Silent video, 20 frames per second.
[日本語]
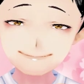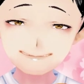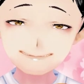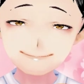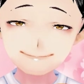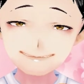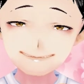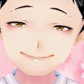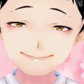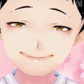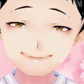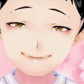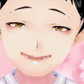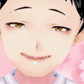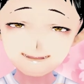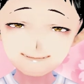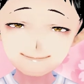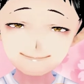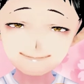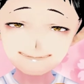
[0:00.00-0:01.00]
続いて競
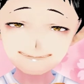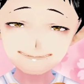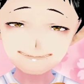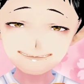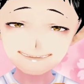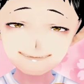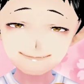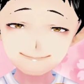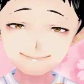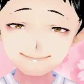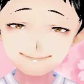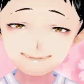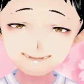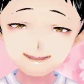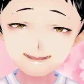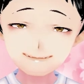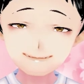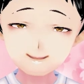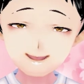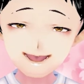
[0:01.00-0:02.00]
馬部の新エース、
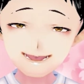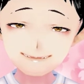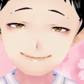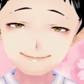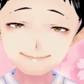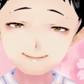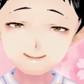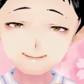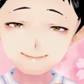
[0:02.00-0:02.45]
キノコは